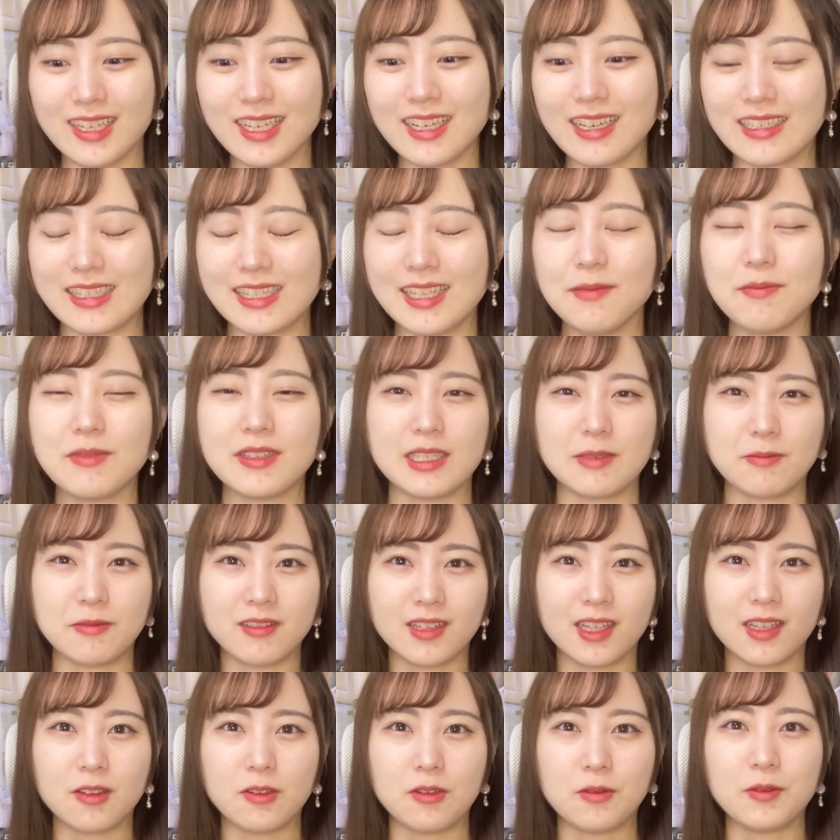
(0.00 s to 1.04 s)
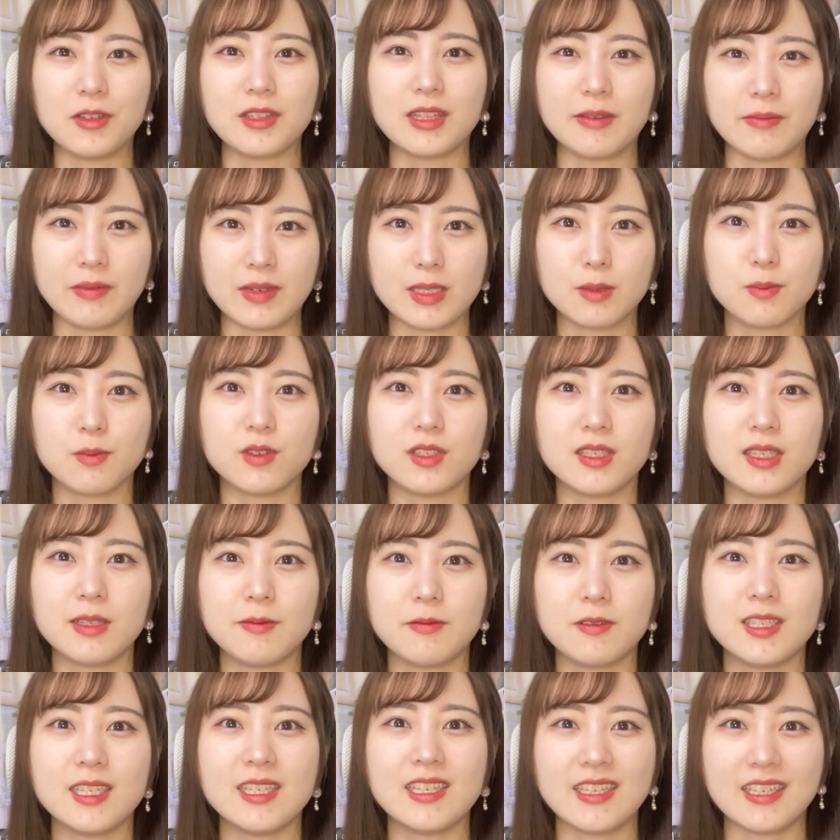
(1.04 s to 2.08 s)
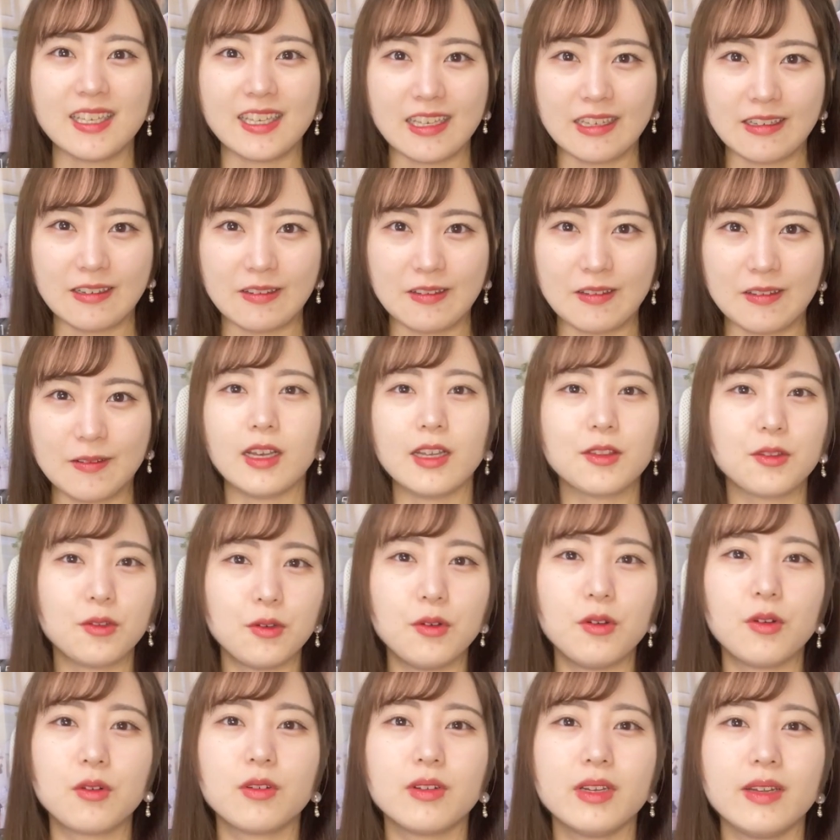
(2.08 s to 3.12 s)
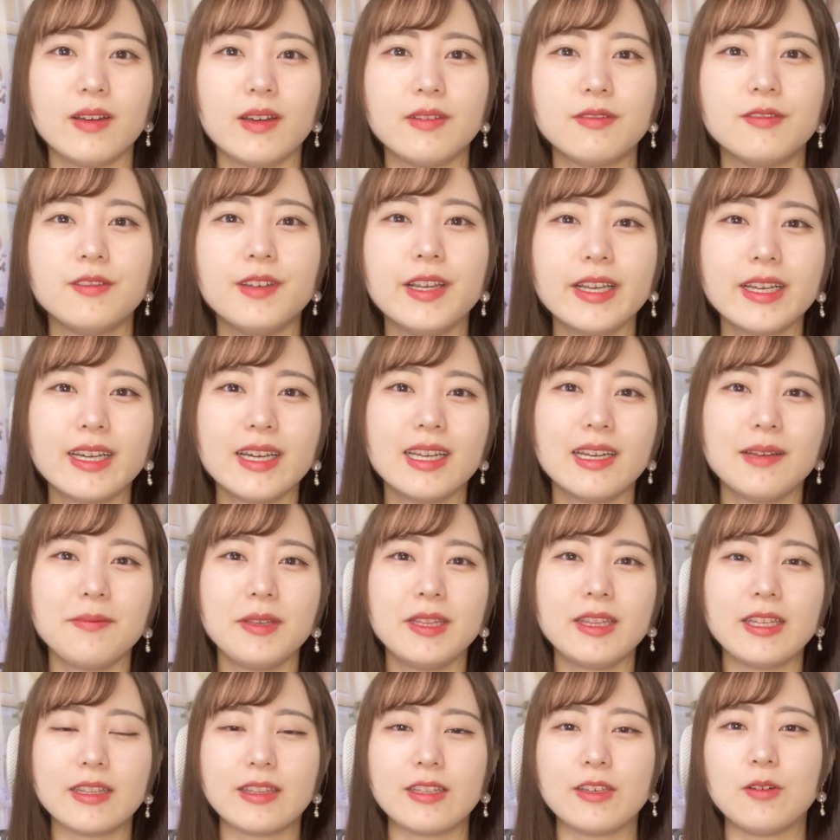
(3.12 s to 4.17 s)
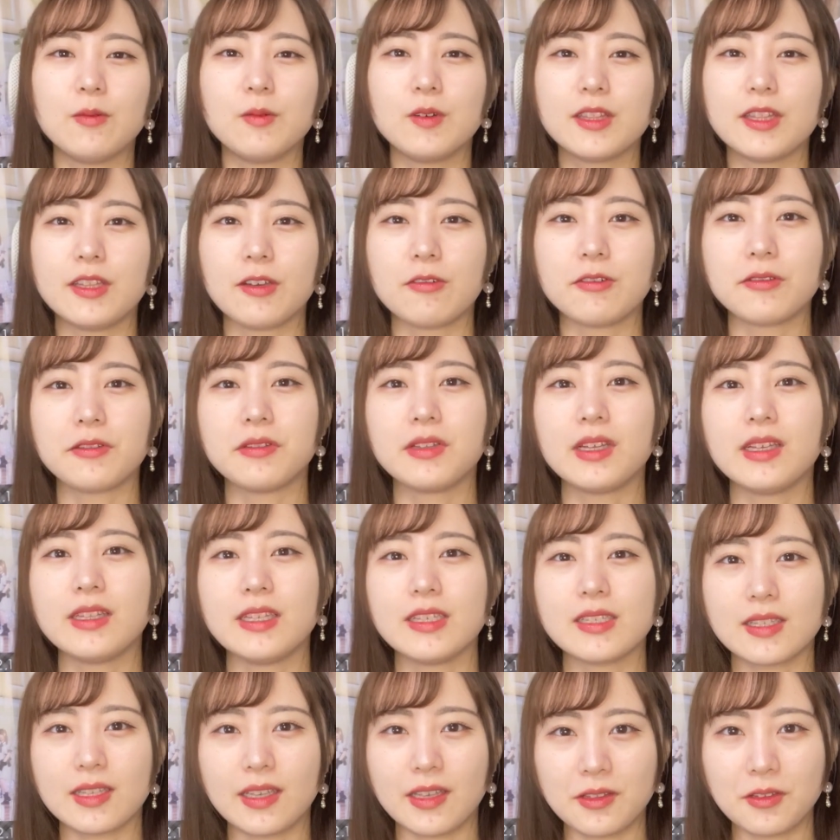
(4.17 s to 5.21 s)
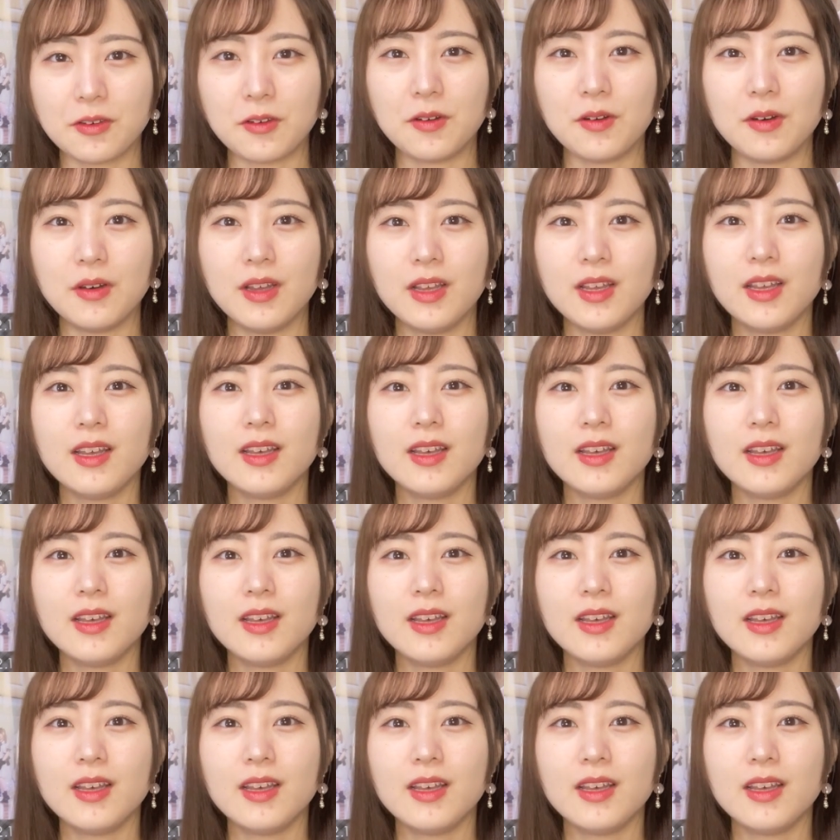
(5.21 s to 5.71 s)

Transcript: だから全部自分だと思ってます。ポジティブシンキング。あと、これは上から見てて思ったことなんですけど、